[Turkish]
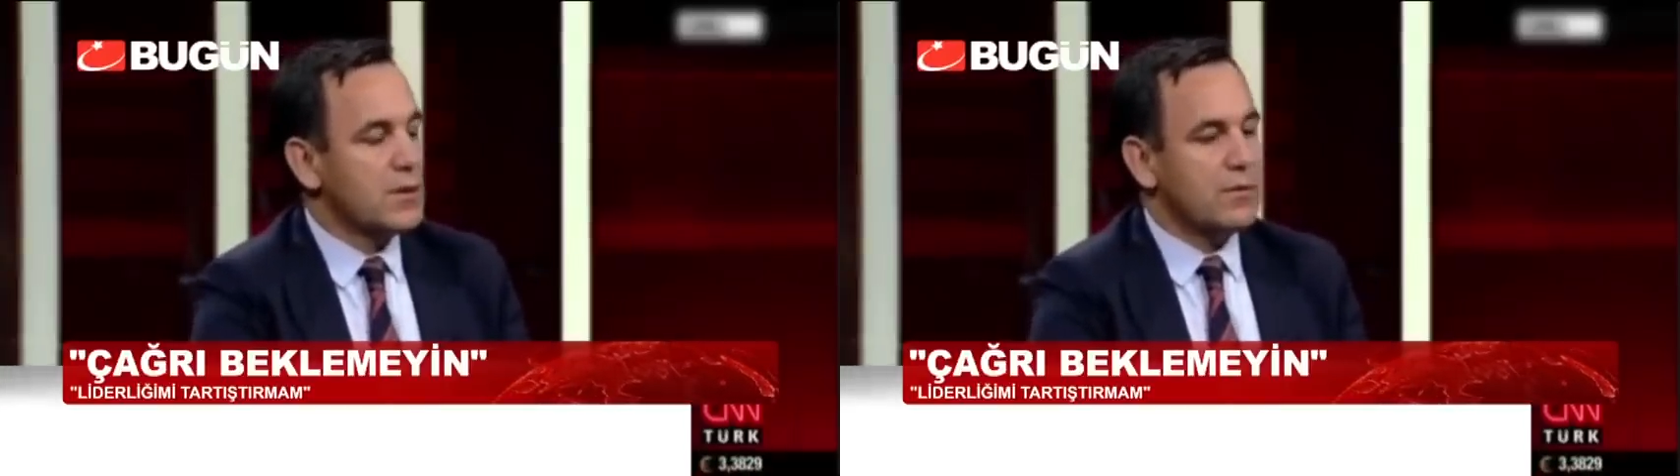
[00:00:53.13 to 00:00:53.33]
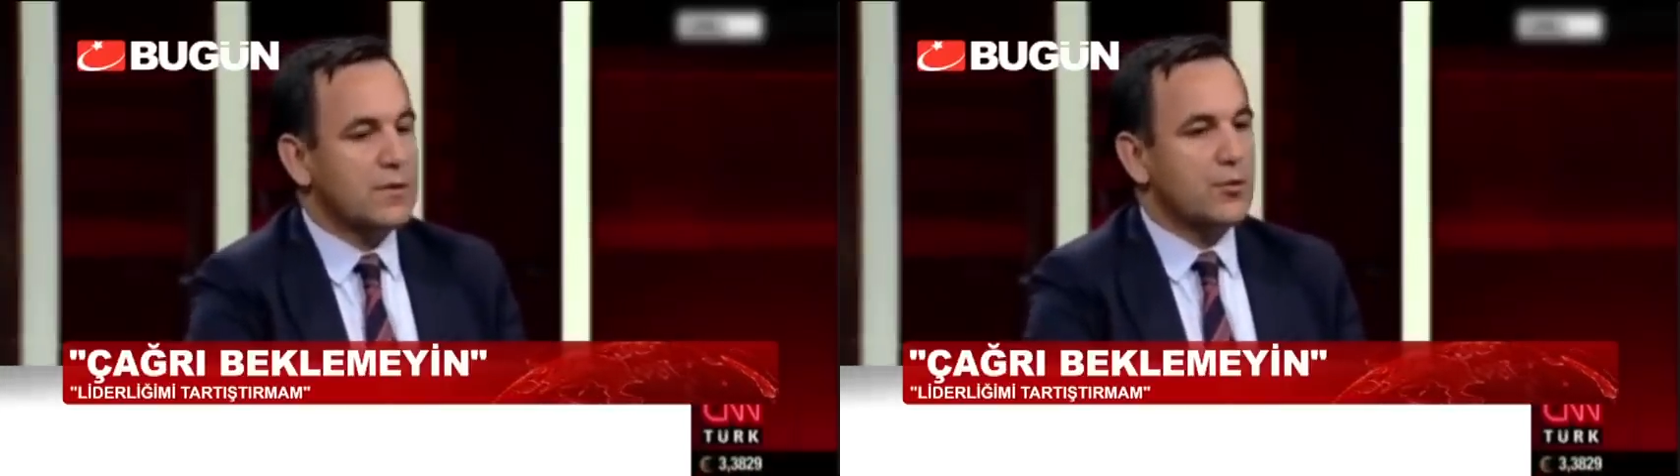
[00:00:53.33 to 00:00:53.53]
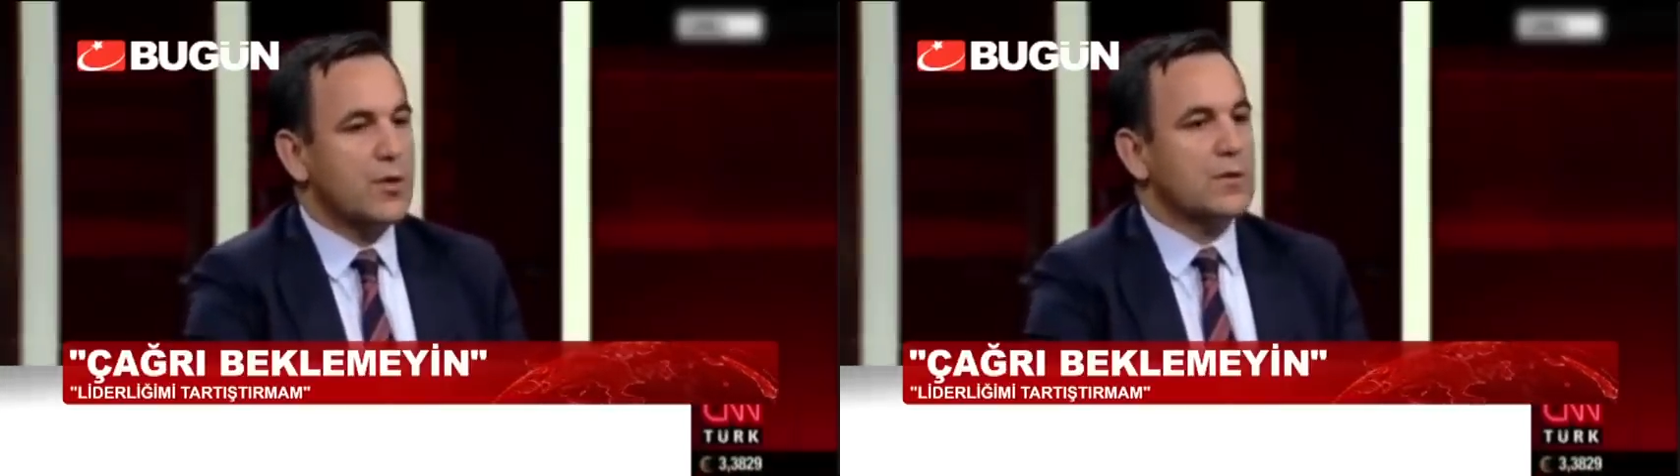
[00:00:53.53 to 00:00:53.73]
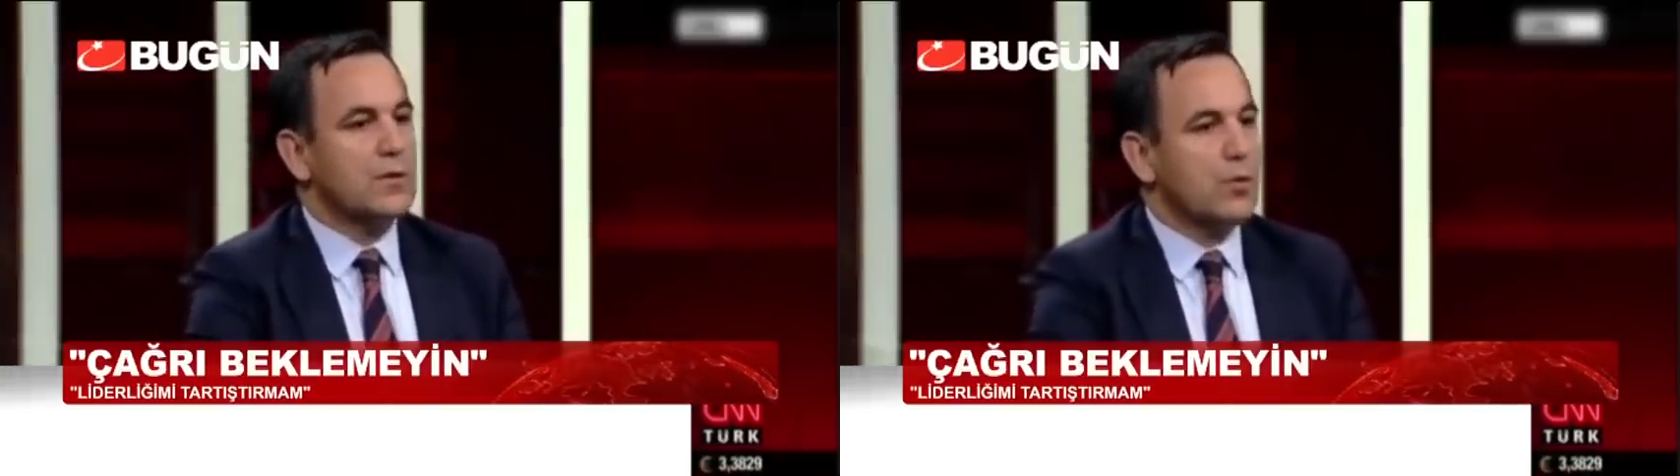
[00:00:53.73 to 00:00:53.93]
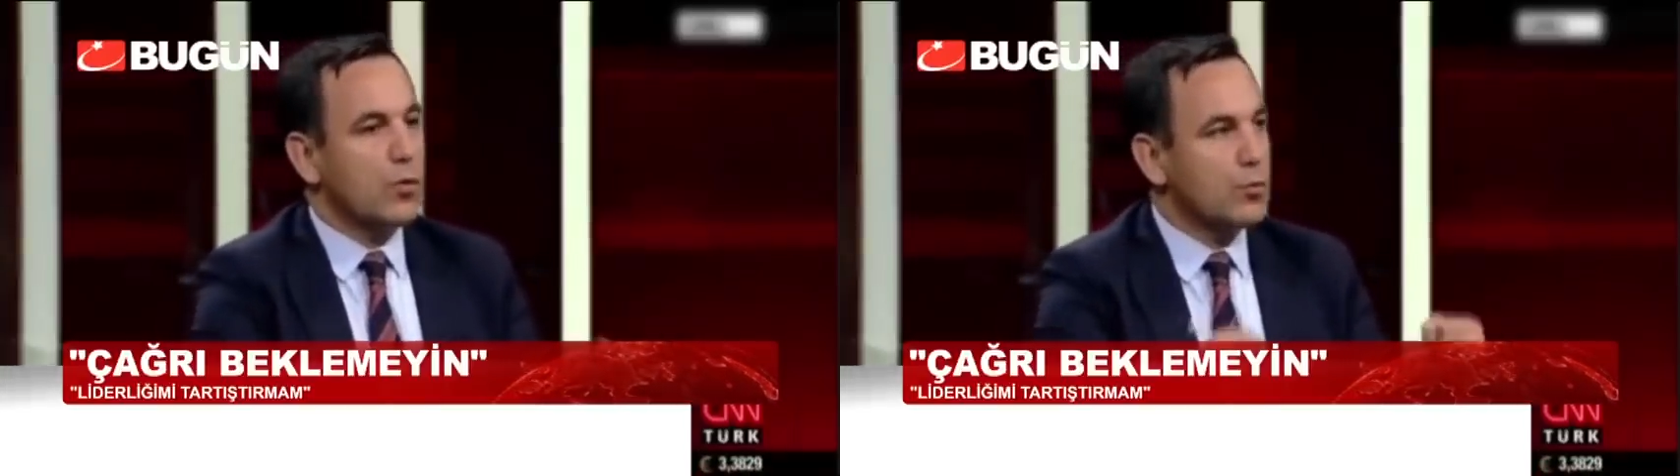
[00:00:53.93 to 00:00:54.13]
ve şu anda
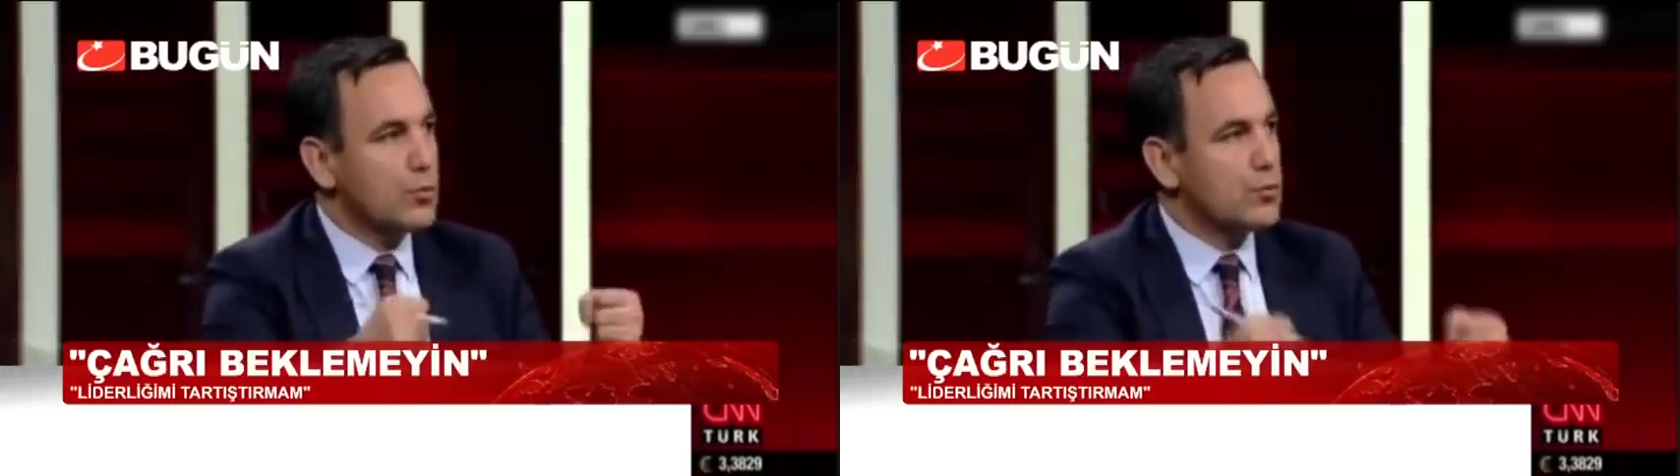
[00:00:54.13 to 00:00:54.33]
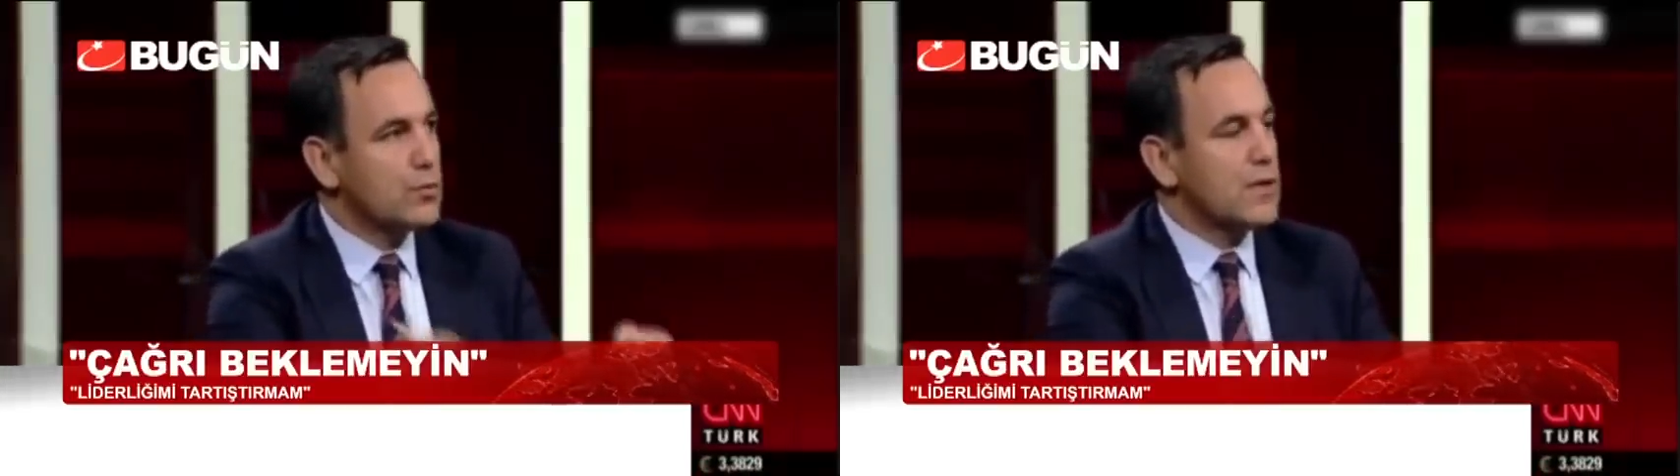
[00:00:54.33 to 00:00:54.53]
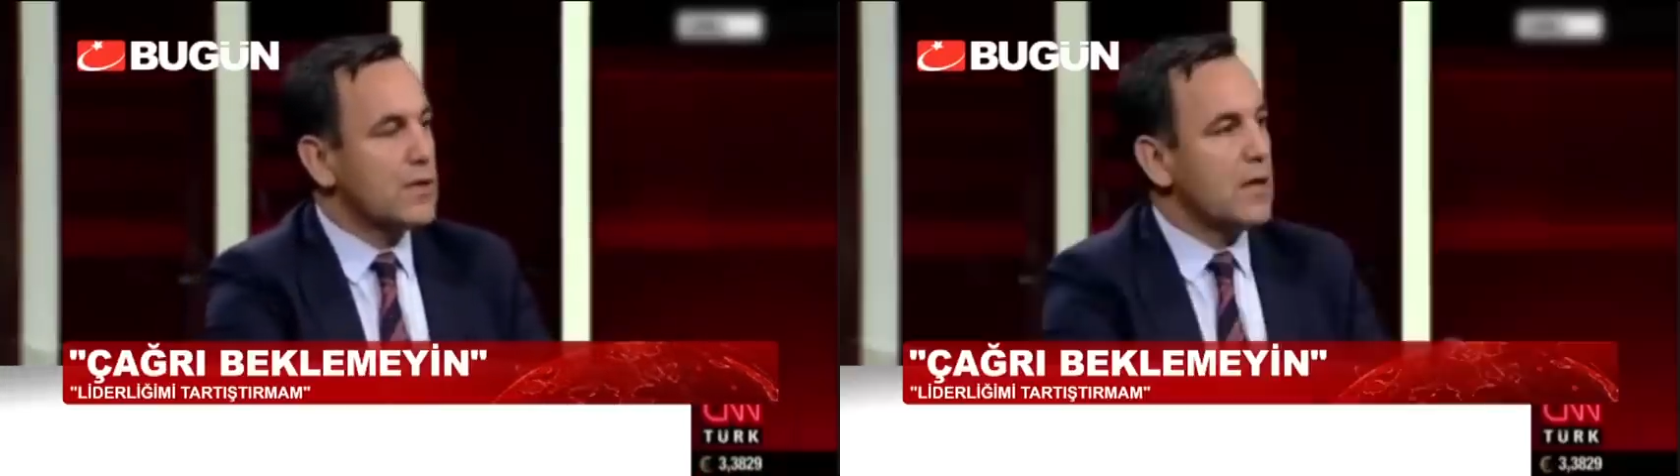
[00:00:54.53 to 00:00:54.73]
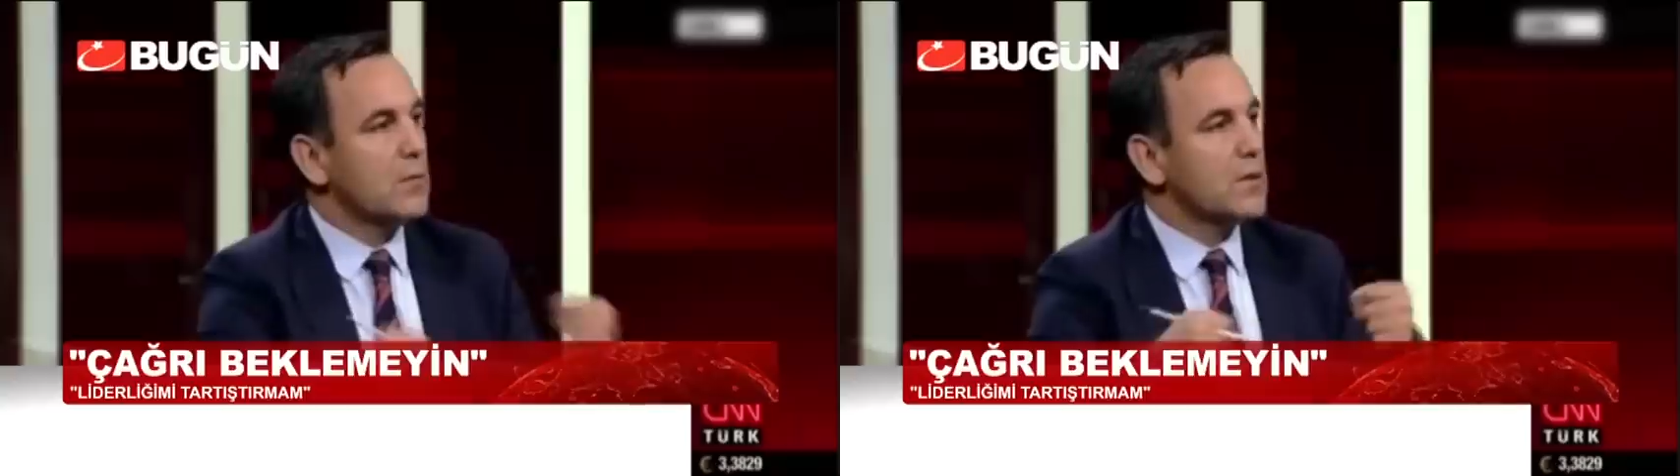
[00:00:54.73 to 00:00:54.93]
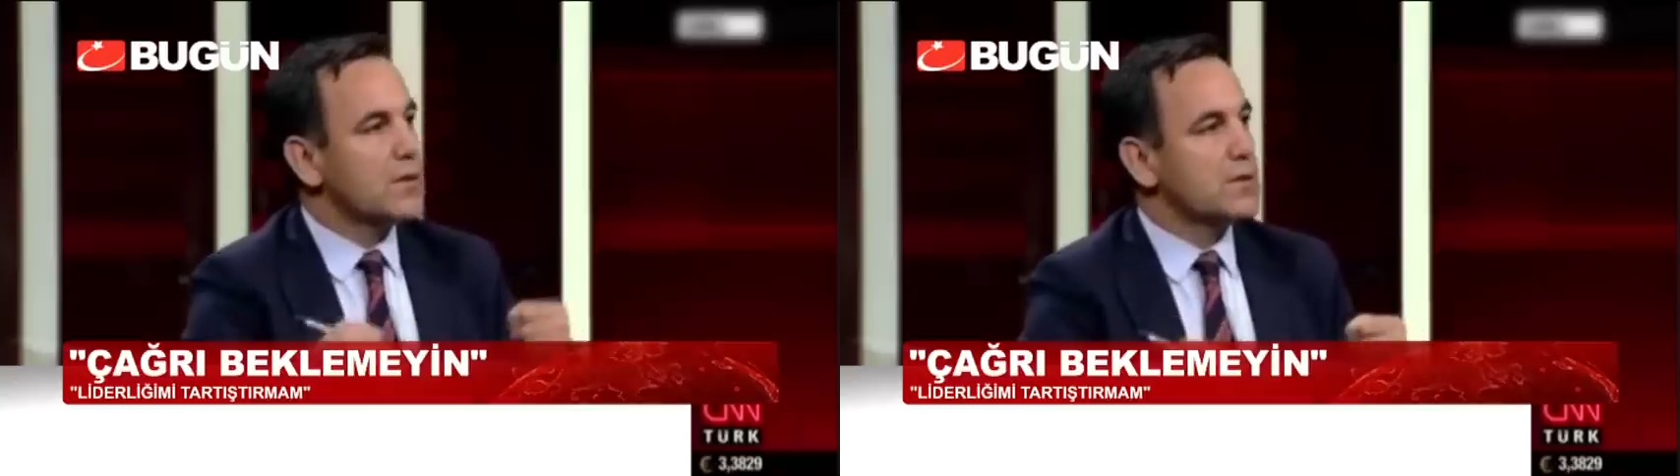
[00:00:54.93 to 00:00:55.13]
o gücü geri almak